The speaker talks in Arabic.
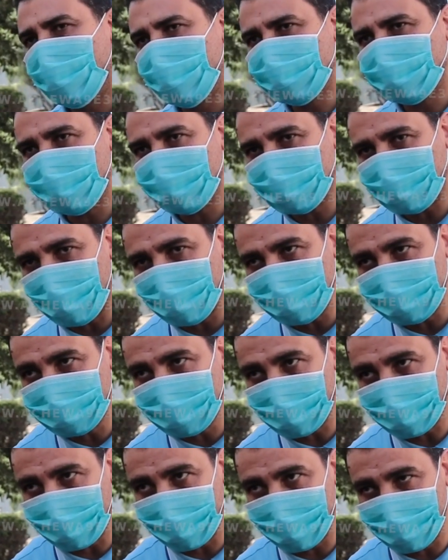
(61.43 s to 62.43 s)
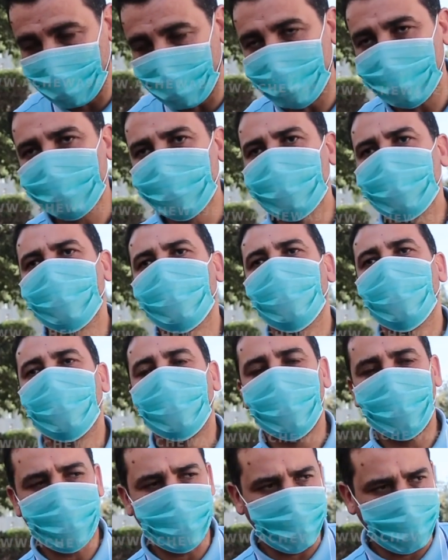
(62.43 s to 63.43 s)
السيد قاضي التحقيق
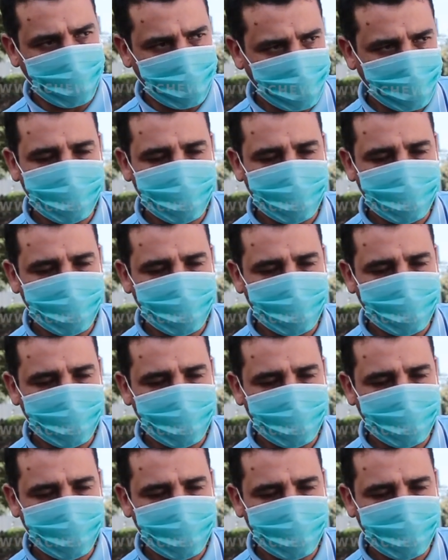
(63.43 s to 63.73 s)
قرر